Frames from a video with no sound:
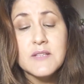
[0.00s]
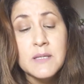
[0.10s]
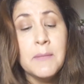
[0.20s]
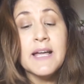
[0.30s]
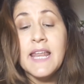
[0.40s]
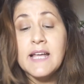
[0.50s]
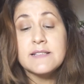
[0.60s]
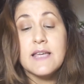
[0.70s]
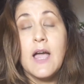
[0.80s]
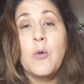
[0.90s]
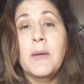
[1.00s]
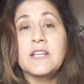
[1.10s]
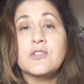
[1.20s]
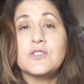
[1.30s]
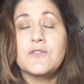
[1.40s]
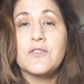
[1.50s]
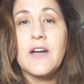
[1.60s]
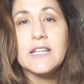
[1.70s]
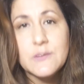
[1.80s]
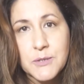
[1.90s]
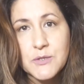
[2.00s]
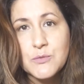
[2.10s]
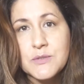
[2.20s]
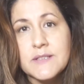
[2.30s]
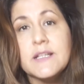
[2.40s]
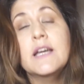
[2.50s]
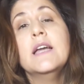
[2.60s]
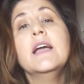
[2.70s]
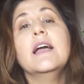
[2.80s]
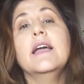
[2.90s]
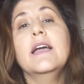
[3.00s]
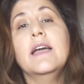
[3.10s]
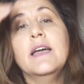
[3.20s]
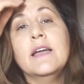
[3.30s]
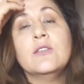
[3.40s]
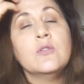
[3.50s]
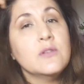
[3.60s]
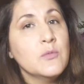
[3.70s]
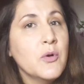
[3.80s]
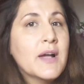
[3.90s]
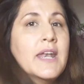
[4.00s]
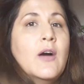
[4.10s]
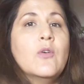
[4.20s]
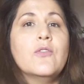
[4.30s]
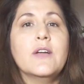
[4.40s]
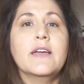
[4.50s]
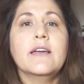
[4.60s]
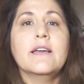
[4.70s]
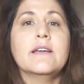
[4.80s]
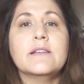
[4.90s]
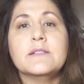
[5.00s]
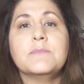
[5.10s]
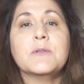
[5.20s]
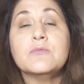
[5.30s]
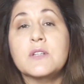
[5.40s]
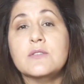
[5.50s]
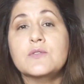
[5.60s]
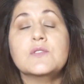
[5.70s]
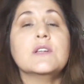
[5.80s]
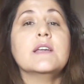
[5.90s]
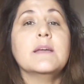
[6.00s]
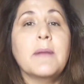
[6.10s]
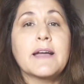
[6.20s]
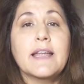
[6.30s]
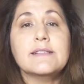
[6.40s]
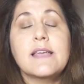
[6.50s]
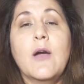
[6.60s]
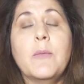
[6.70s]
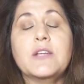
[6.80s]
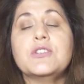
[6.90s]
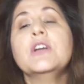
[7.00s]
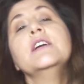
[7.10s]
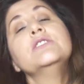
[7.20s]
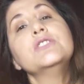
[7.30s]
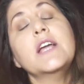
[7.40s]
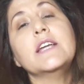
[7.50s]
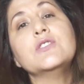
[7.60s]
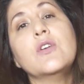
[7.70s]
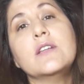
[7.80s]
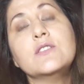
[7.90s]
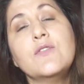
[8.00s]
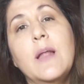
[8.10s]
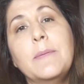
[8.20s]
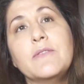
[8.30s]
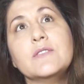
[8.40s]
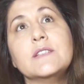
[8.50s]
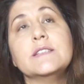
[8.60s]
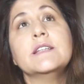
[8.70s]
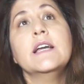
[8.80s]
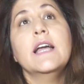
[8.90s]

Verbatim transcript: Emagrece realmente? Eu tive várias perguntas é, no, no, meu canal é, perguntando se emagrece realmente. Gente, olha, deixa eu falar pra vocês.